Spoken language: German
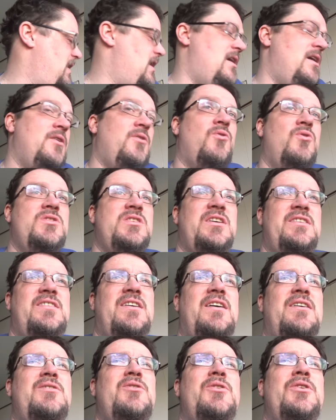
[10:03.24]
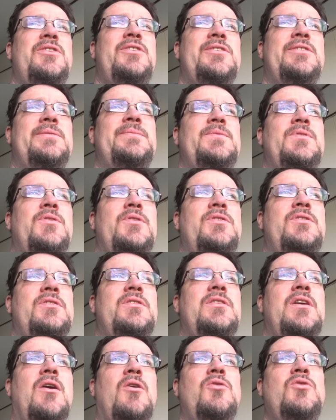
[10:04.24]
ja, großer Tag heute.
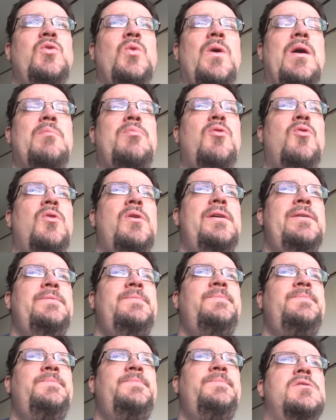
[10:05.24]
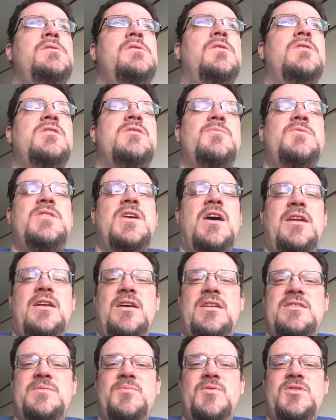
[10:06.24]
Heute Auto abholen und zum
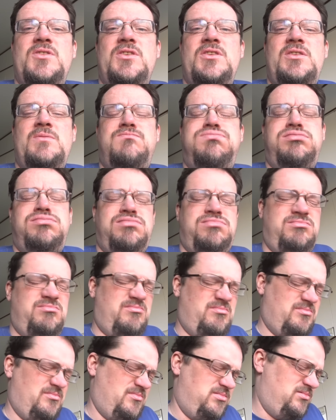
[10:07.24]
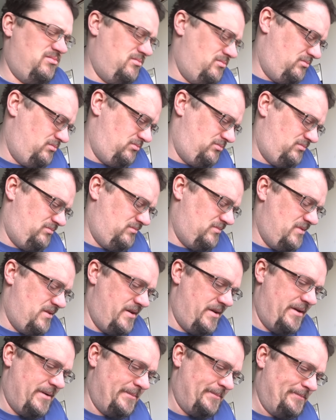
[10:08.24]
Zahnarzt muss ich.
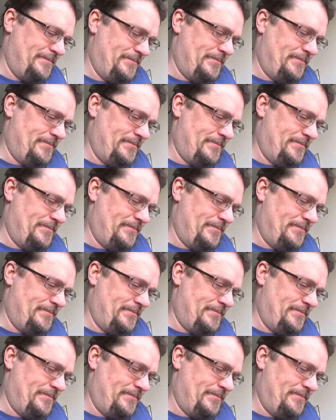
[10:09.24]
naja.